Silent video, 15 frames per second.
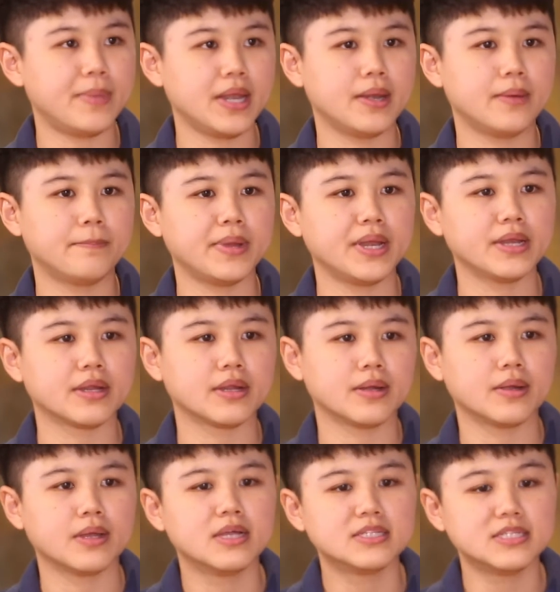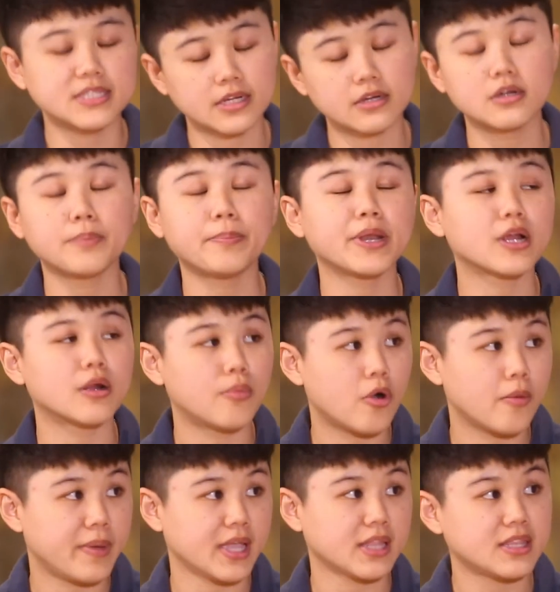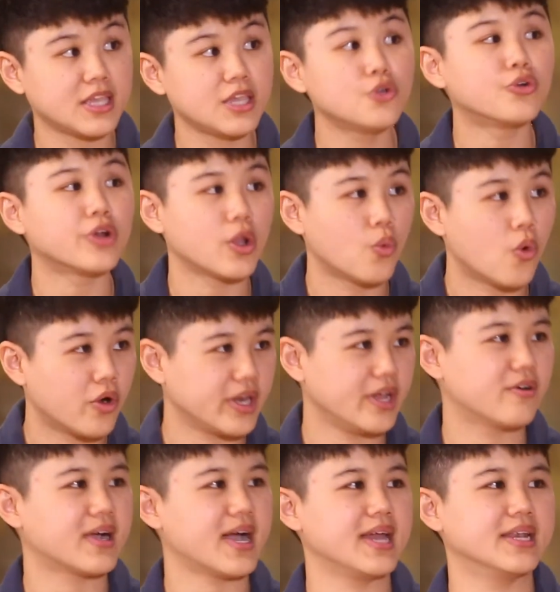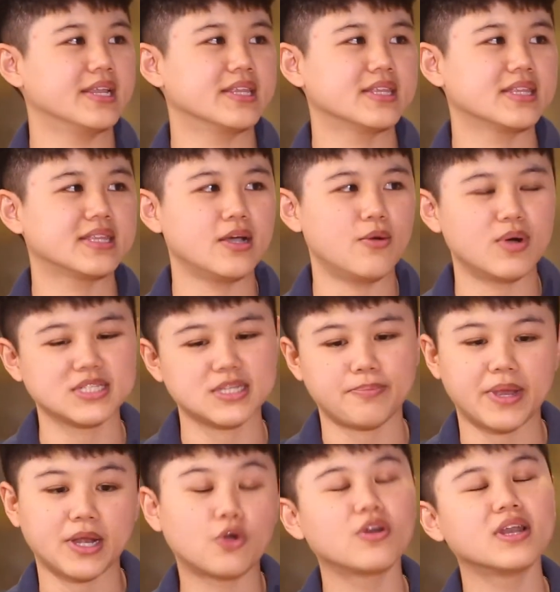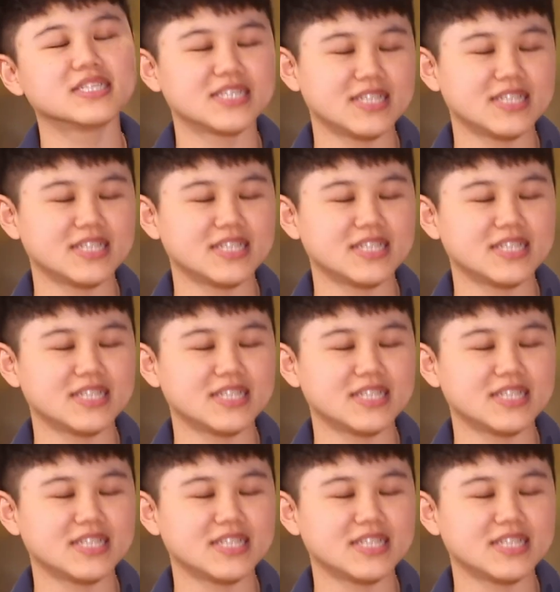เป็นเป็นจริงๆแล้วคือเป็นกระบองเพชรที่อยู่ในวงเดียวกัน แต่ว่าจะเป็นคนละ